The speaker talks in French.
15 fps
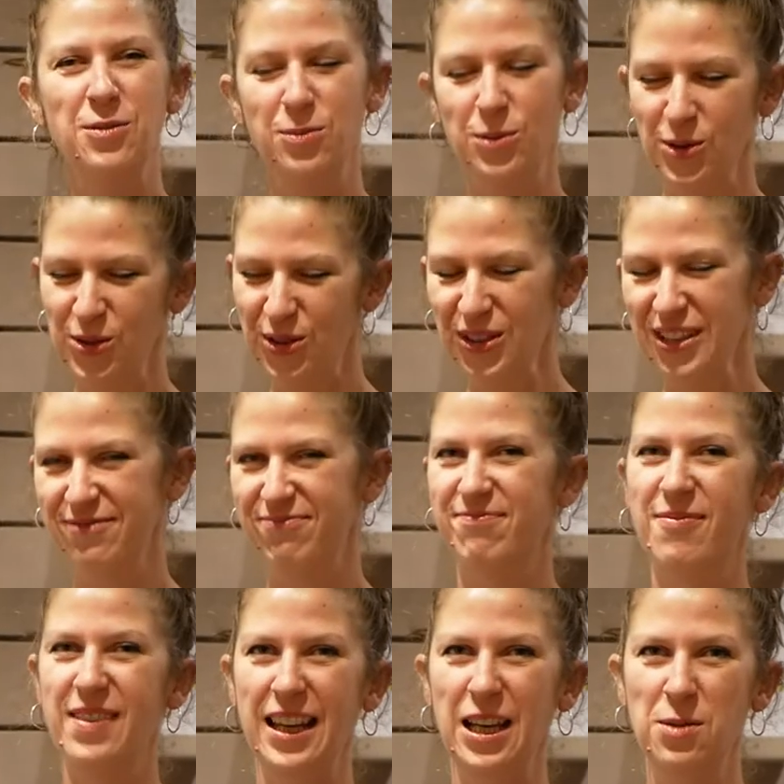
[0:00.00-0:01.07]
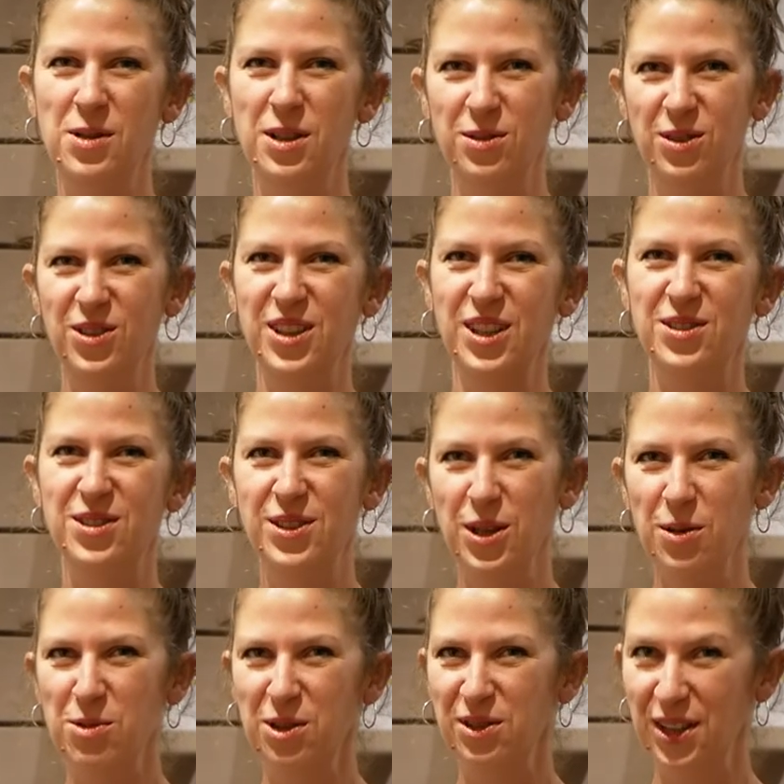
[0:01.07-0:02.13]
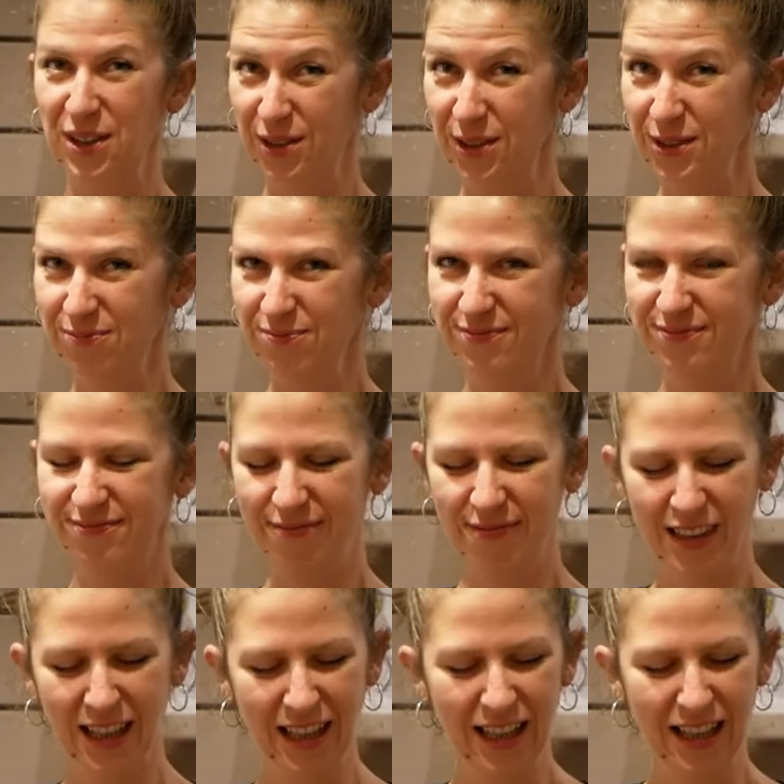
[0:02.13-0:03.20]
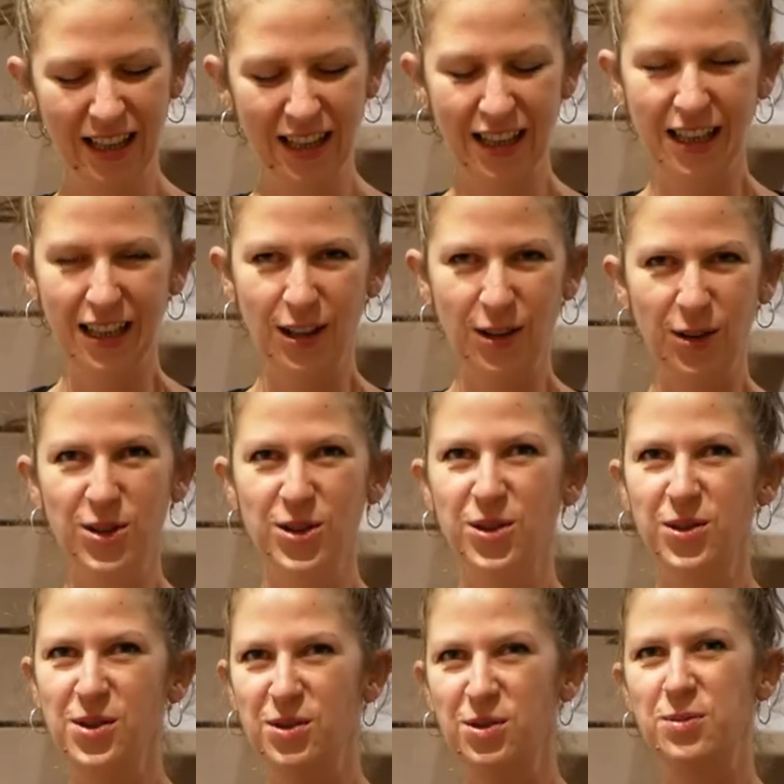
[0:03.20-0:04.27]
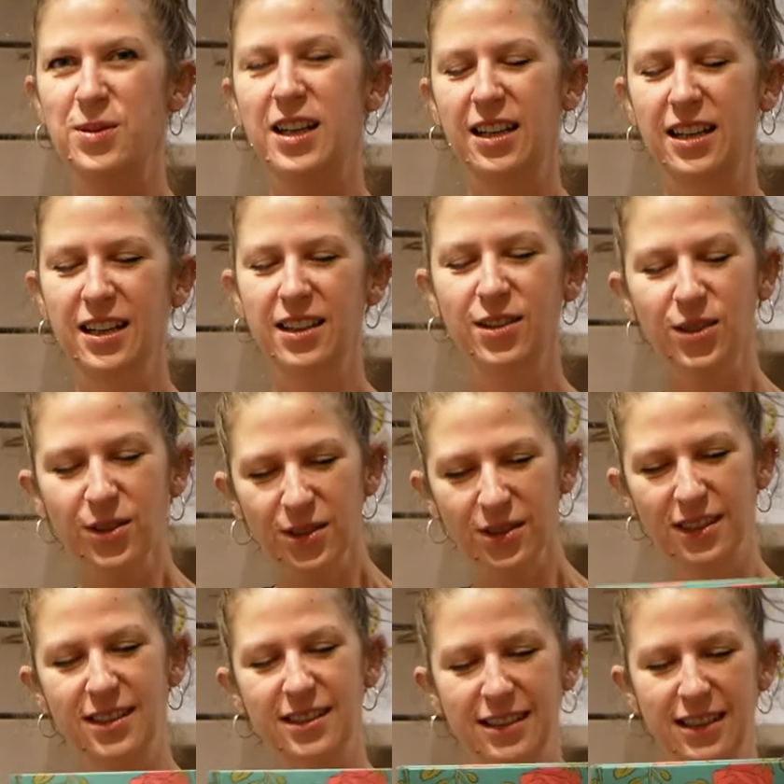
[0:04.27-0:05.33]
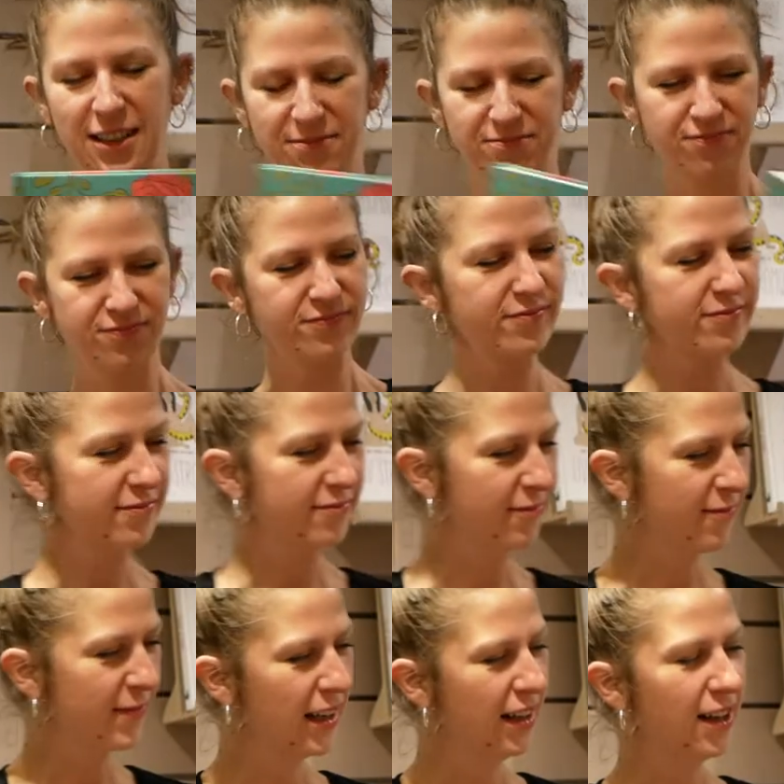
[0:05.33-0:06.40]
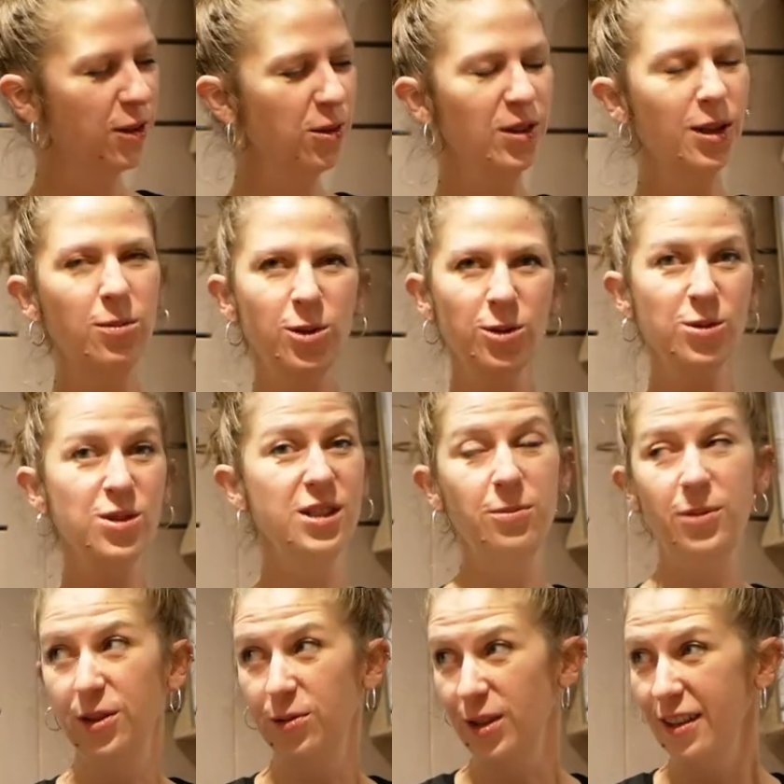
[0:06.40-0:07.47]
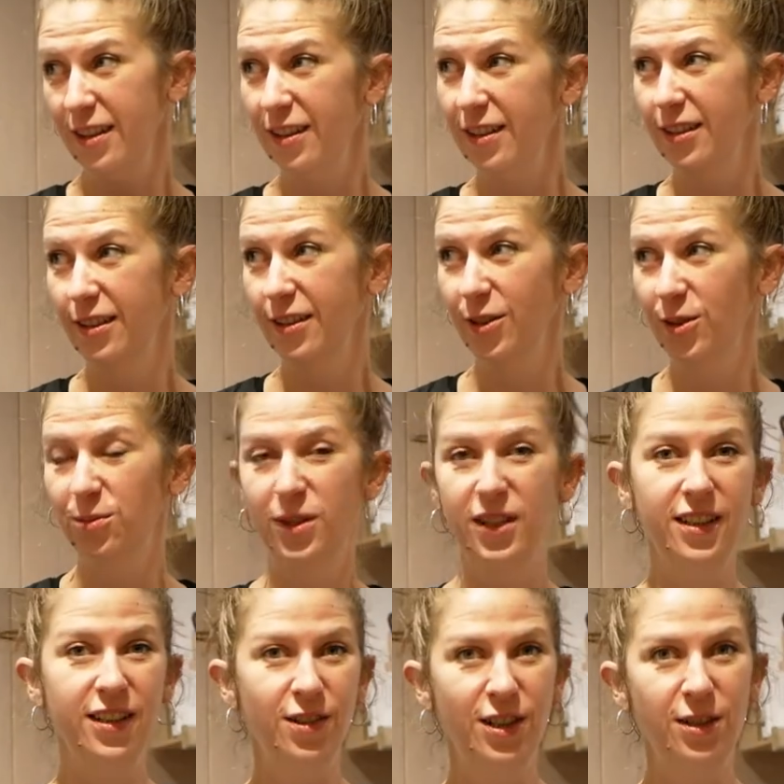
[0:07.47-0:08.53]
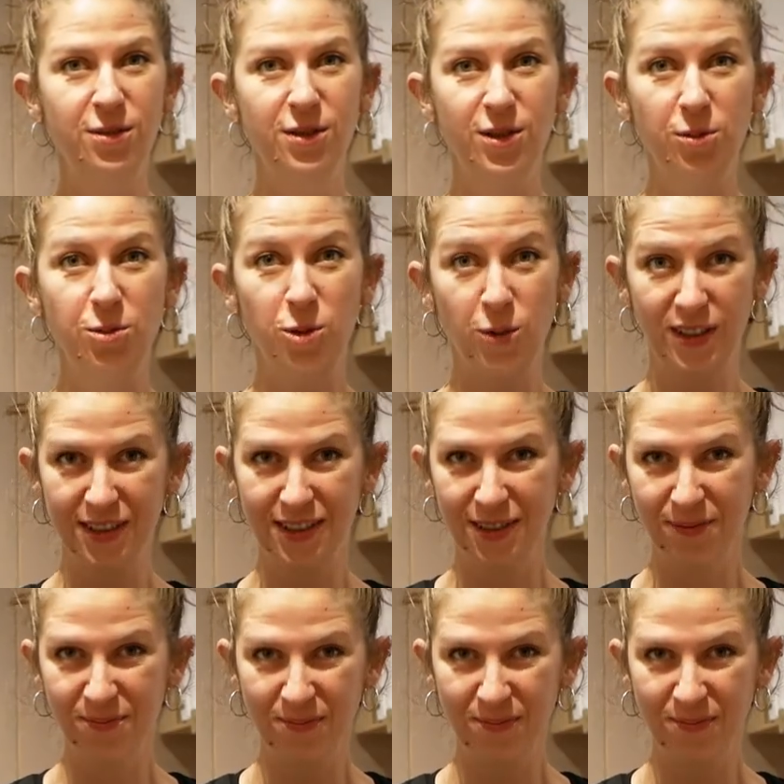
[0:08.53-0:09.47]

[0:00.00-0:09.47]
Bonjour et bienvenue dans les coups de cœur point virgule. Aujourd'hui, je vais vous parler de ça. La rose la plus rouge s'épanouit, une BD d'Olive Stromquist.